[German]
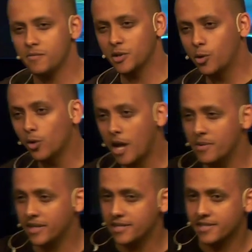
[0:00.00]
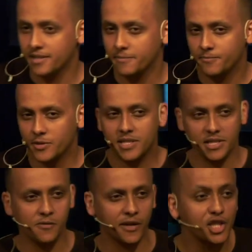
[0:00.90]
mit Cola begieße, wird sie
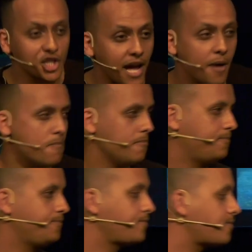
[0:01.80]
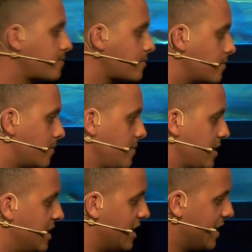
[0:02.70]
irgendwann sterben.
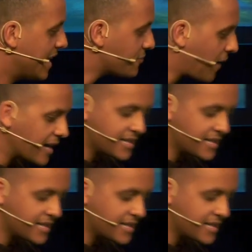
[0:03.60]
Jetzt frage